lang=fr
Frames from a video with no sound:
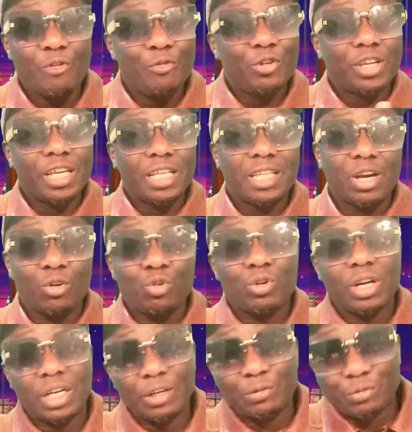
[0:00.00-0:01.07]
Vous qui êtes encore
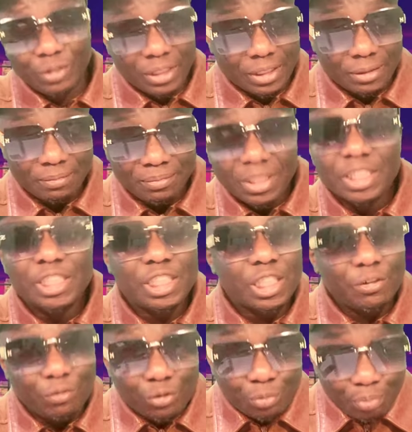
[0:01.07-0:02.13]
en Afrique,
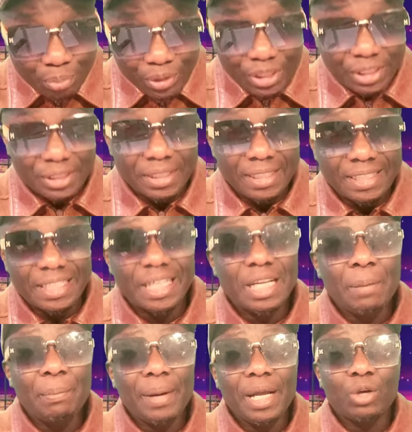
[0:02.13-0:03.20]
je vous prie de
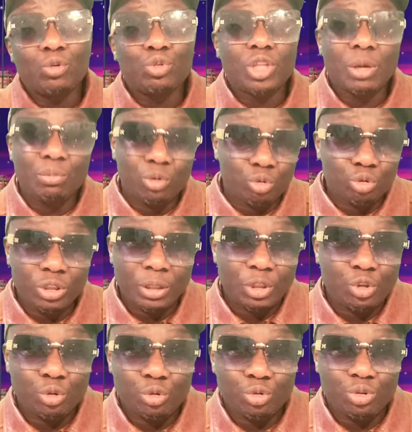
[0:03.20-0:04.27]
ne pas écouter beaucoup de
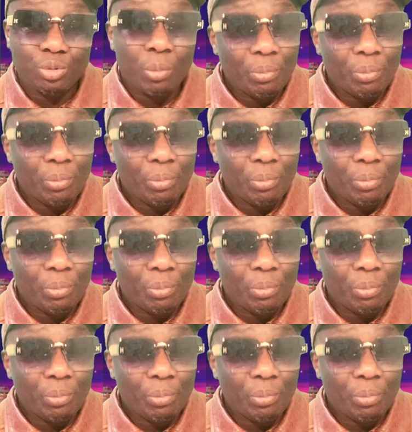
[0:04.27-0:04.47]
choses,